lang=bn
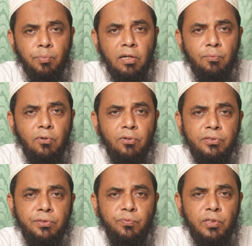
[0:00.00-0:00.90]

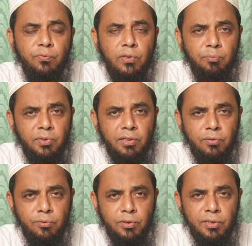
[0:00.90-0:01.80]
বায়োফ্লক্স ফিশ ফার্মিংয়ের
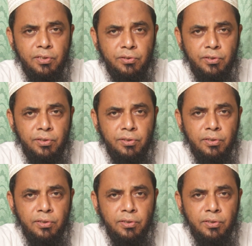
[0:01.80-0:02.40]
ক্ষেত্রে